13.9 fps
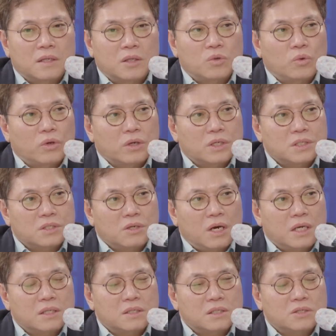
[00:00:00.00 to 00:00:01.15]
대통령이
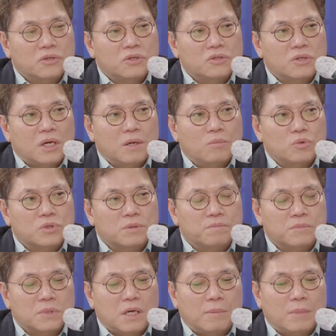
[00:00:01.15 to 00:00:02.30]
시정한 시정 연설하는
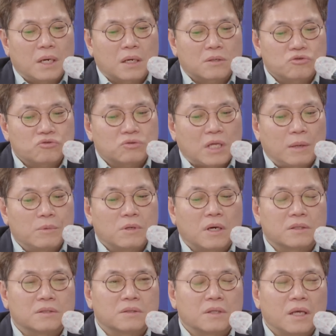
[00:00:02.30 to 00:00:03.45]
모습들을 아마 쭉 담을 것
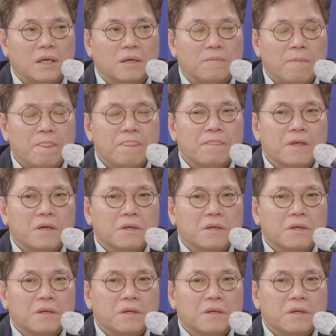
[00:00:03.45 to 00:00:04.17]
같은데. 네.